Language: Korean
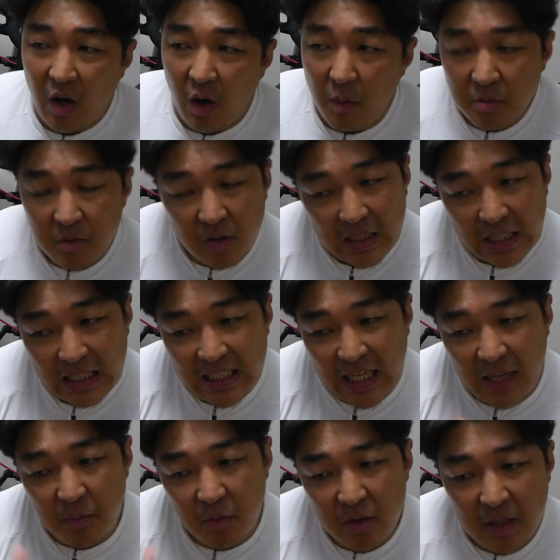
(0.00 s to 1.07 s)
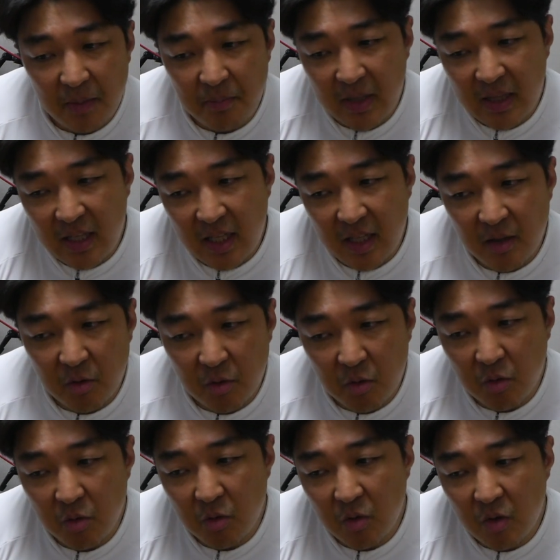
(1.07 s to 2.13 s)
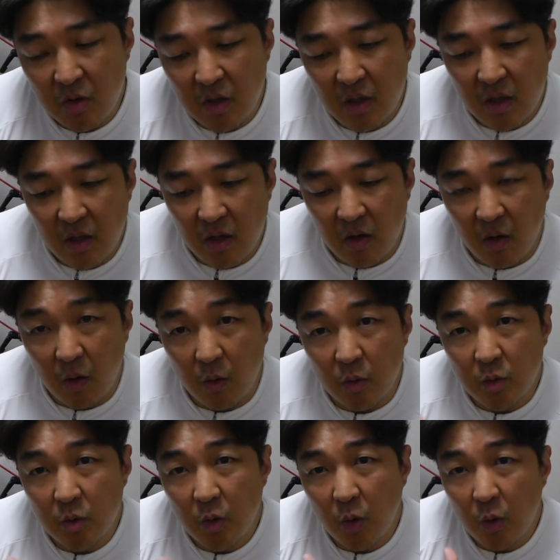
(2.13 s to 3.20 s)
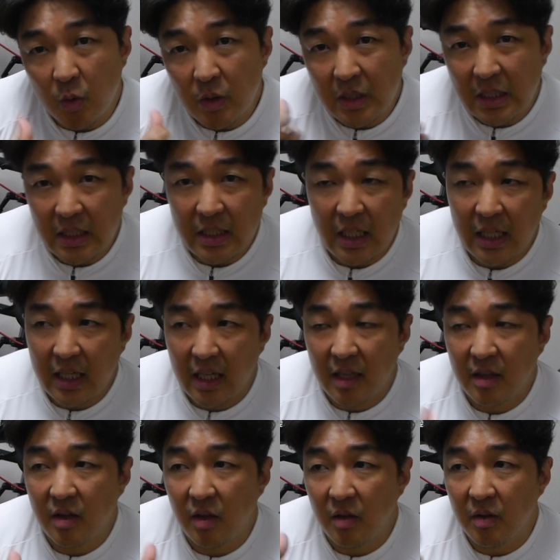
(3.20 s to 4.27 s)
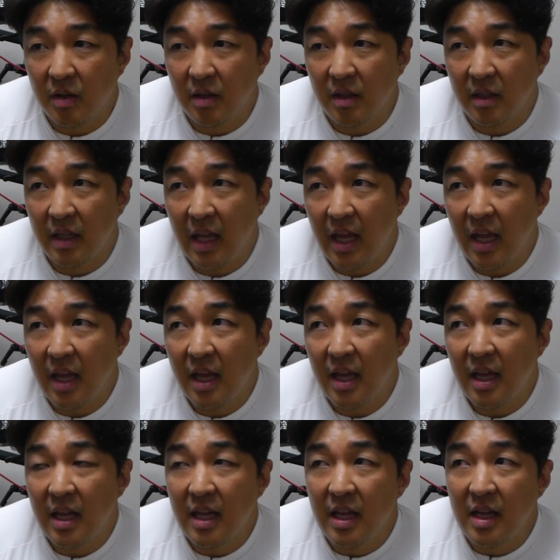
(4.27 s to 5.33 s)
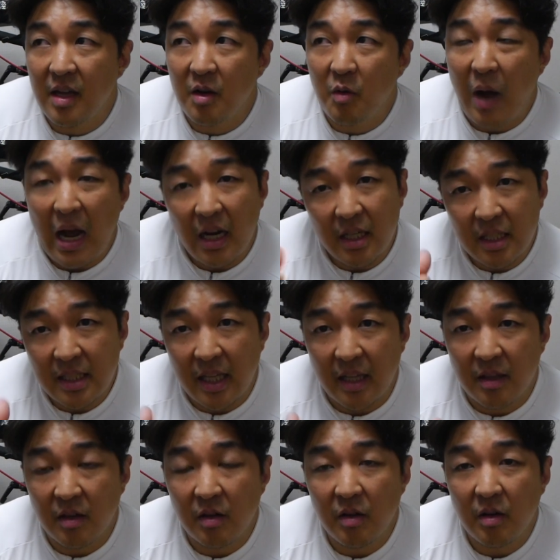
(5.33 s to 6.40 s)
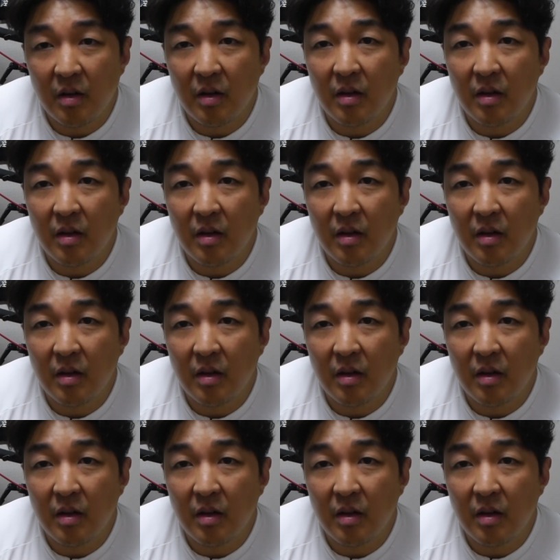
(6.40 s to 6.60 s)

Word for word: 엄청나게 잘못된 피팅으로 어, 운동을 시작했던 게 화근이 돼서